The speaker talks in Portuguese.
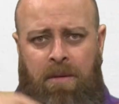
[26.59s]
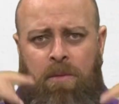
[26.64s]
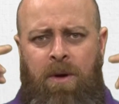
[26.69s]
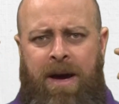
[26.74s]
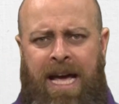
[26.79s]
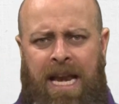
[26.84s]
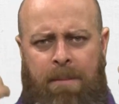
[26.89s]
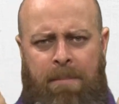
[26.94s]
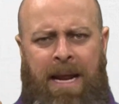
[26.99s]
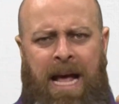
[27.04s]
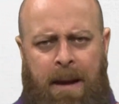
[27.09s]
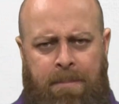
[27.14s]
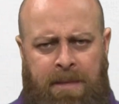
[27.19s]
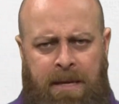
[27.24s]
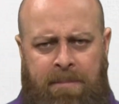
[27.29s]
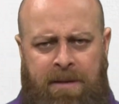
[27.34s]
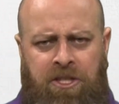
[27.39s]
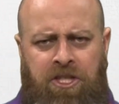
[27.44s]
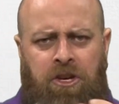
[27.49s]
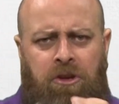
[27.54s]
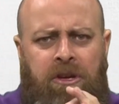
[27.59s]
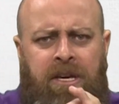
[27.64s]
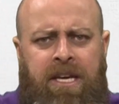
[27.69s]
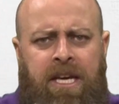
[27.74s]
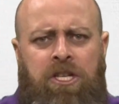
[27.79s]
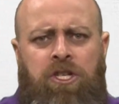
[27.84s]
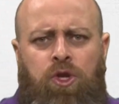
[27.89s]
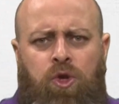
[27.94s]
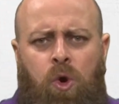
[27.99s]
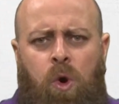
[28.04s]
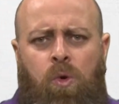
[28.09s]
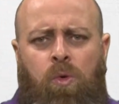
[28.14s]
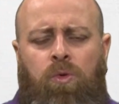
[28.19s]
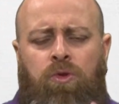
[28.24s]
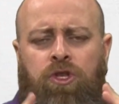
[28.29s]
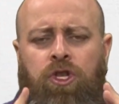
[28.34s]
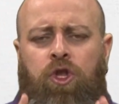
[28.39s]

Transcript: vamos relembrar rapidamente o que é ditongo?